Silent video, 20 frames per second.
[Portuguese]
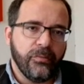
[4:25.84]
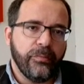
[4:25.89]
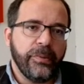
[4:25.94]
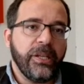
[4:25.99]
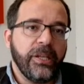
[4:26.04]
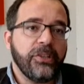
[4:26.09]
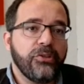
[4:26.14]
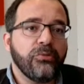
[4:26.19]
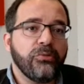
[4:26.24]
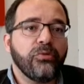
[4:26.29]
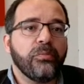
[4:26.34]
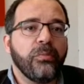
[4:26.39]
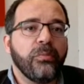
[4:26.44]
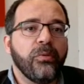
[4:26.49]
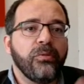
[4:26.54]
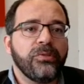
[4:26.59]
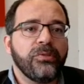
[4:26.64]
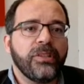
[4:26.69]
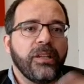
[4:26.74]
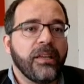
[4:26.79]
O bilhetinho
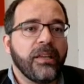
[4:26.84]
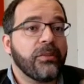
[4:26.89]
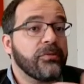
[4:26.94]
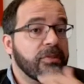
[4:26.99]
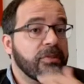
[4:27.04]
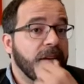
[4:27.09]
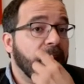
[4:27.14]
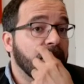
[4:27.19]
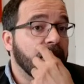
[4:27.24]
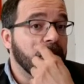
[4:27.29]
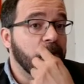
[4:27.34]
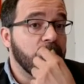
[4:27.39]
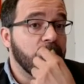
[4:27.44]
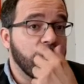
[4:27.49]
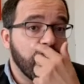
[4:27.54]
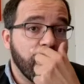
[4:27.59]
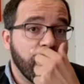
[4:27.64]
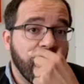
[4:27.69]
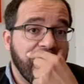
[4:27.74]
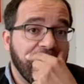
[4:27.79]
do bonde era usado
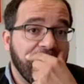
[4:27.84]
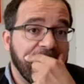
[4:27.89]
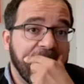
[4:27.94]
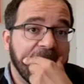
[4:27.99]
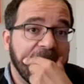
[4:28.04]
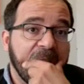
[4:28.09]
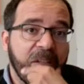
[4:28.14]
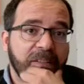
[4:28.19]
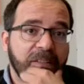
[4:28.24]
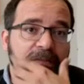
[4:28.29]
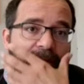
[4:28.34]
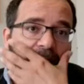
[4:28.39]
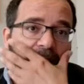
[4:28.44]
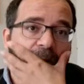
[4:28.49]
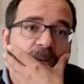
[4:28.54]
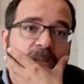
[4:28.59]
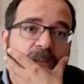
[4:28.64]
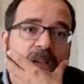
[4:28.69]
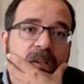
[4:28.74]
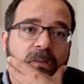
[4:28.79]
como moeda nesse
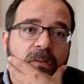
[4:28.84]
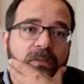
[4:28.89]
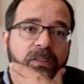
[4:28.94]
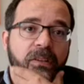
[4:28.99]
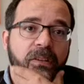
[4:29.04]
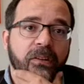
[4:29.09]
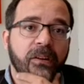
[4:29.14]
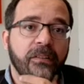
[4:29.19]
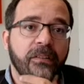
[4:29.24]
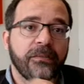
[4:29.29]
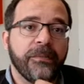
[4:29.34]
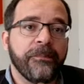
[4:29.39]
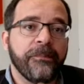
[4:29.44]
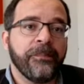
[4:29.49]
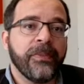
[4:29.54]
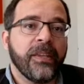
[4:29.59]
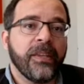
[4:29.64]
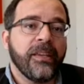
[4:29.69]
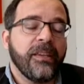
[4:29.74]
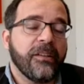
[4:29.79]
final do século
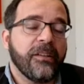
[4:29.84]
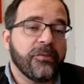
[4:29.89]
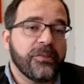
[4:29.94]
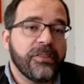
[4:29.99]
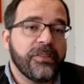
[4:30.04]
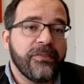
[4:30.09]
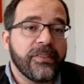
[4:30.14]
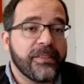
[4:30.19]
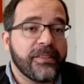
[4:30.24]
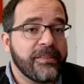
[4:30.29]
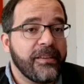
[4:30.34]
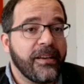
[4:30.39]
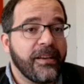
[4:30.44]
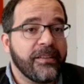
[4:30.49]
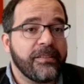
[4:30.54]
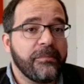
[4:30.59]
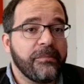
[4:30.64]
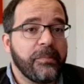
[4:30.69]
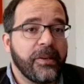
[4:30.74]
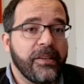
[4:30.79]
XIX. Inclusive as,
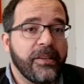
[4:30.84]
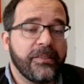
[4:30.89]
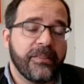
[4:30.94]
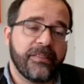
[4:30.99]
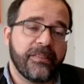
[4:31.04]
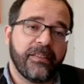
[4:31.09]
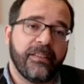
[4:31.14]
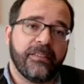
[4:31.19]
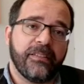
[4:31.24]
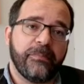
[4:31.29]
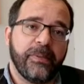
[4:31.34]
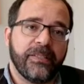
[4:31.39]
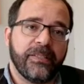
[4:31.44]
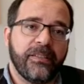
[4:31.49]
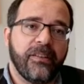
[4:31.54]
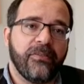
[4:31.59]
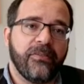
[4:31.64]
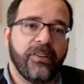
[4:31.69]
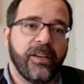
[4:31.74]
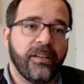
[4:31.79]
as empresas elas
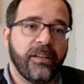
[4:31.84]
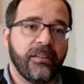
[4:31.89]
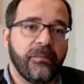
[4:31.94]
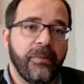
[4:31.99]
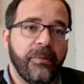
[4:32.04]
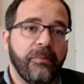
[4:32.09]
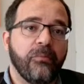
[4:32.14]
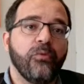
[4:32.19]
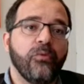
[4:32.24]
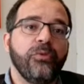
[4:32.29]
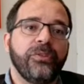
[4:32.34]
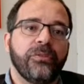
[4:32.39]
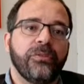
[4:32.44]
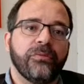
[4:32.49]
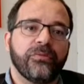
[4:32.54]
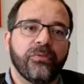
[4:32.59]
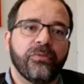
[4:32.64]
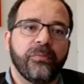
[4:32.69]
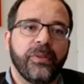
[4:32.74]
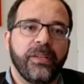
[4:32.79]
passaram a reclamar
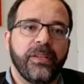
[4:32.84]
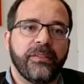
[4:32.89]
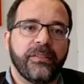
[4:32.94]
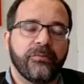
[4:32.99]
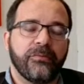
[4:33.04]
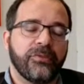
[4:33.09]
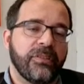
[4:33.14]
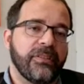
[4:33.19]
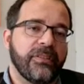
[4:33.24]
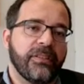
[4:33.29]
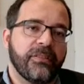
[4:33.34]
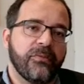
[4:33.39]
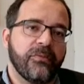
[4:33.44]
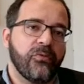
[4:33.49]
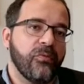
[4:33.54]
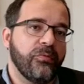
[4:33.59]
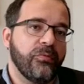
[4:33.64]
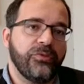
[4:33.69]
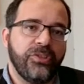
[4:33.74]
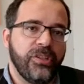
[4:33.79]
muito sobre essa
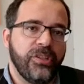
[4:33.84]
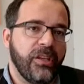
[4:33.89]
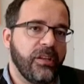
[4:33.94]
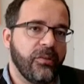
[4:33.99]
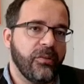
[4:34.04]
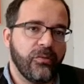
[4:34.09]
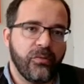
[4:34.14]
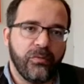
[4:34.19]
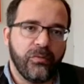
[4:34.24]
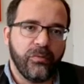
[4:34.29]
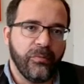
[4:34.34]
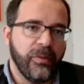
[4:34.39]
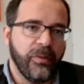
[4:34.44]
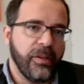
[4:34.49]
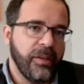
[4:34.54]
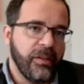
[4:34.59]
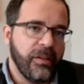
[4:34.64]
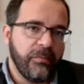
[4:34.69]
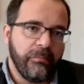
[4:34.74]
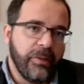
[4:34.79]
utilização como dinheiro,
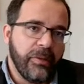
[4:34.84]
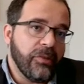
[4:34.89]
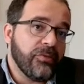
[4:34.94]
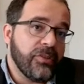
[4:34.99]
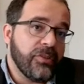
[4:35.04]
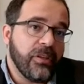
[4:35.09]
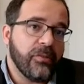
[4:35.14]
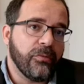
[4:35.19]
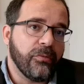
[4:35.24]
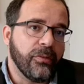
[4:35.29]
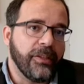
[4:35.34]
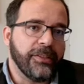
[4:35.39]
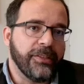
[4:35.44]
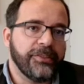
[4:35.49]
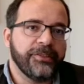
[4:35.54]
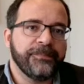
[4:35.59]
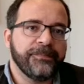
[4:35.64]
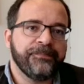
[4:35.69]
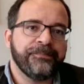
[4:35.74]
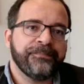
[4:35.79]
como meio
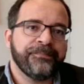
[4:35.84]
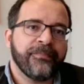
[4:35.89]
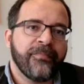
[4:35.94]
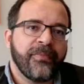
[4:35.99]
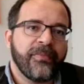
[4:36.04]
circulante.